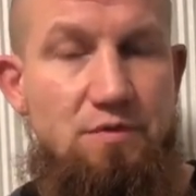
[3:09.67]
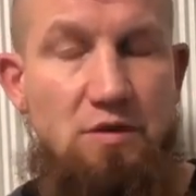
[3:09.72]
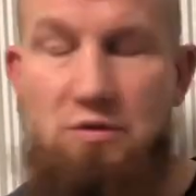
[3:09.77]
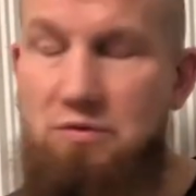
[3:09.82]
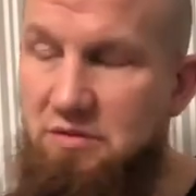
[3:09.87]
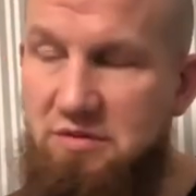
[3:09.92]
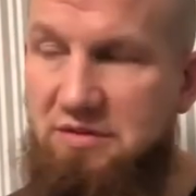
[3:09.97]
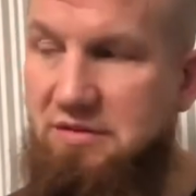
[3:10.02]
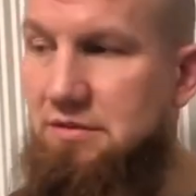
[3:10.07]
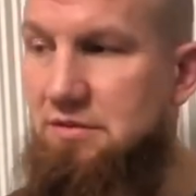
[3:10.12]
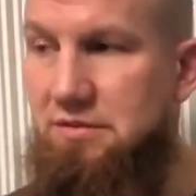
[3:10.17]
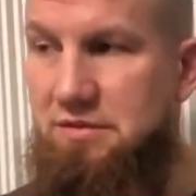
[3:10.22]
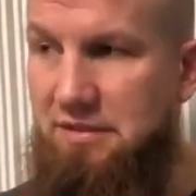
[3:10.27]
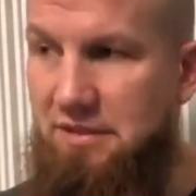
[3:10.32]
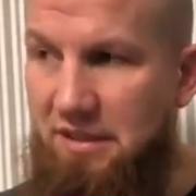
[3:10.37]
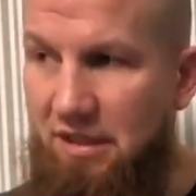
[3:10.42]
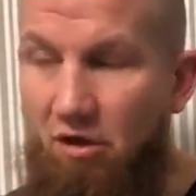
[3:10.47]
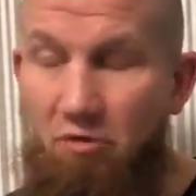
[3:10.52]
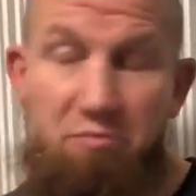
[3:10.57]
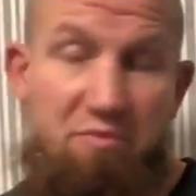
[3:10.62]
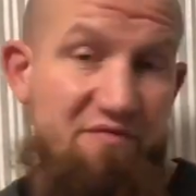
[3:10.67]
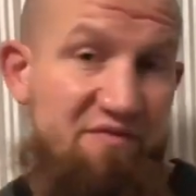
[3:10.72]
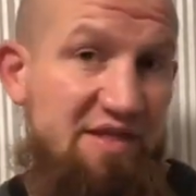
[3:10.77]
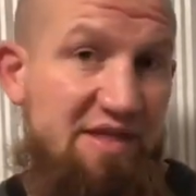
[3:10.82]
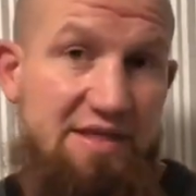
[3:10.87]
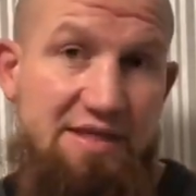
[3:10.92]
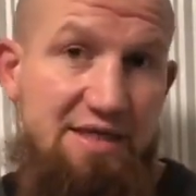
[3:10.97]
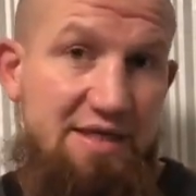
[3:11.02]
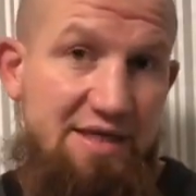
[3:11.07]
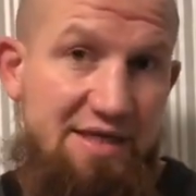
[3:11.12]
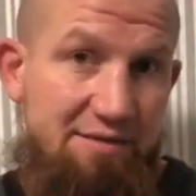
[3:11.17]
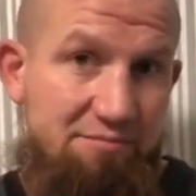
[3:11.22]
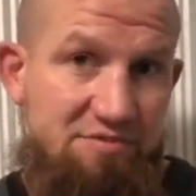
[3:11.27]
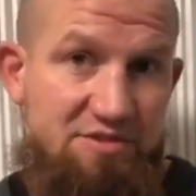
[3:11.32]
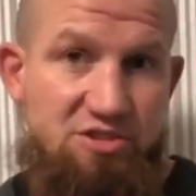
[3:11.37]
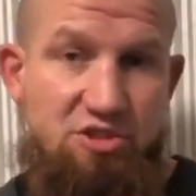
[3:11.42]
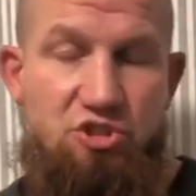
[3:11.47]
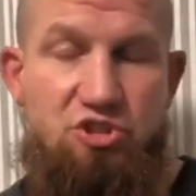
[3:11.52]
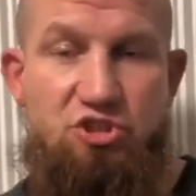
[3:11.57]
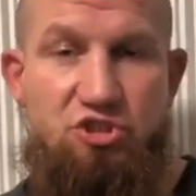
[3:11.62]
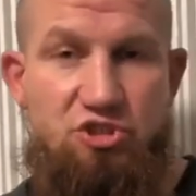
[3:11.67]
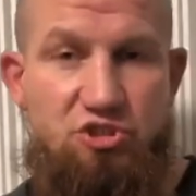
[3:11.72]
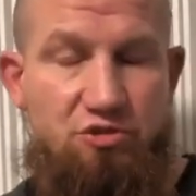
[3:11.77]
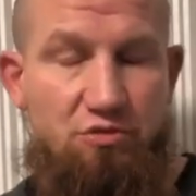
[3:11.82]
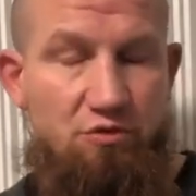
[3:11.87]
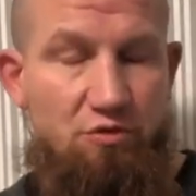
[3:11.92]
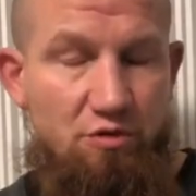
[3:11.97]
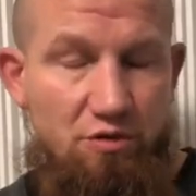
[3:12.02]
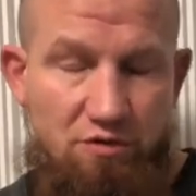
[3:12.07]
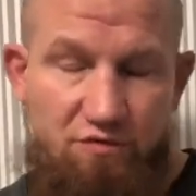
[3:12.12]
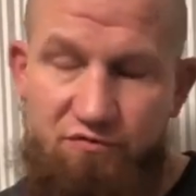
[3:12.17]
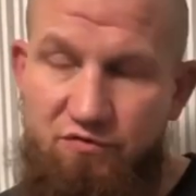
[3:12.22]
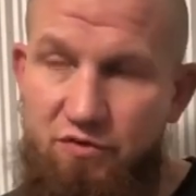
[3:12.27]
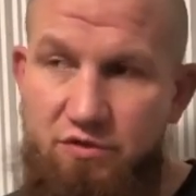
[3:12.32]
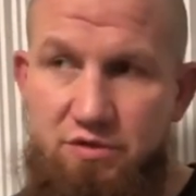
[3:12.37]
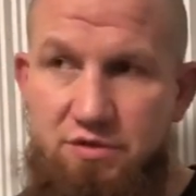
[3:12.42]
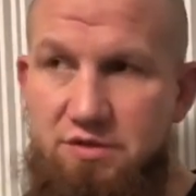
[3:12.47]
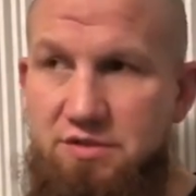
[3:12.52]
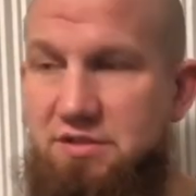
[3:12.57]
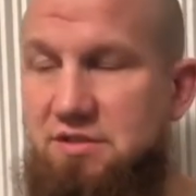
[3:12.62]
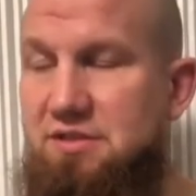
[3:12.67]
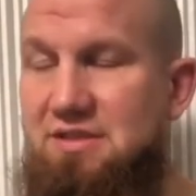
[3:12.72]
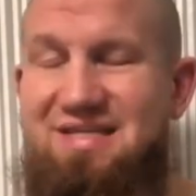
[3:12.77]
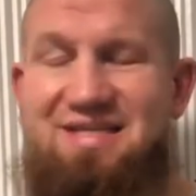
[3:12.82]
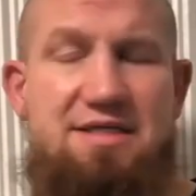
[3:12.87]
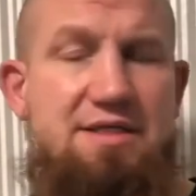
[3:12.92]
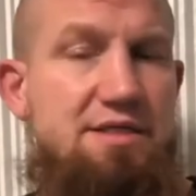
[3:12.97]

Und glaubt mir, wenn ihr die Lebensgeschichte hören würdet,